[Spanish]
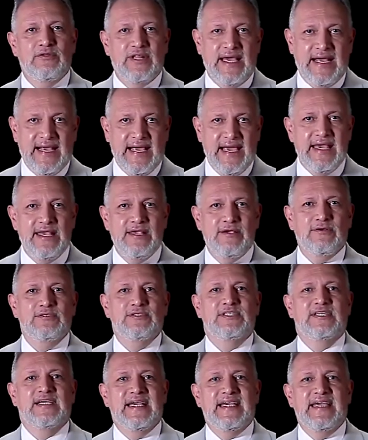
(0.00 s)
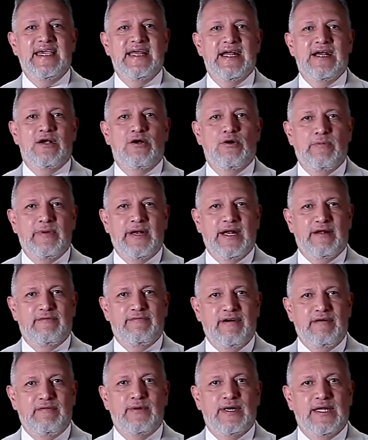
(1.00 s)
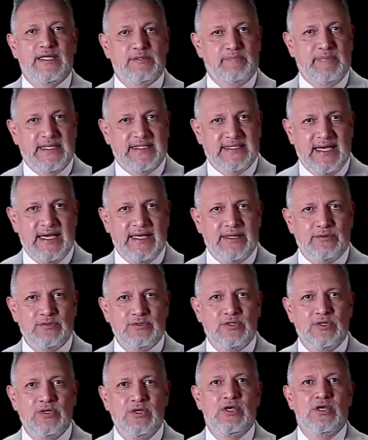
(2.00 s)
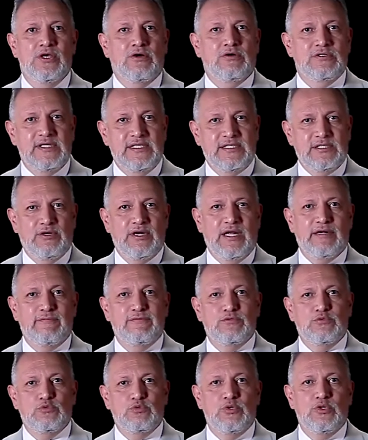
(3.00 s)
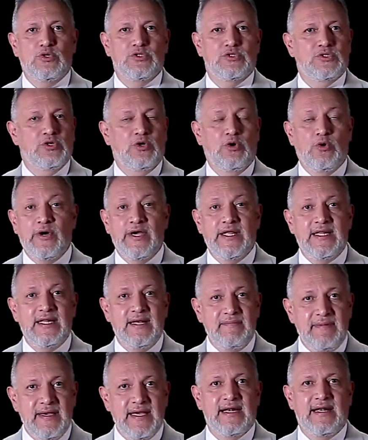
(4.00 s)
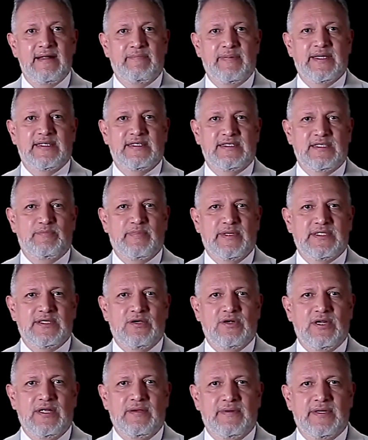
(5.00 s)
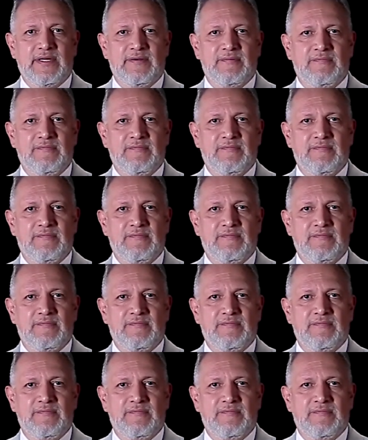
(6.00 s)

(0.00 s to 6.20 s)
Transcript: de aquellos que quieran cobrar favores pasados, condicionar futuros o inhibir la participación libre.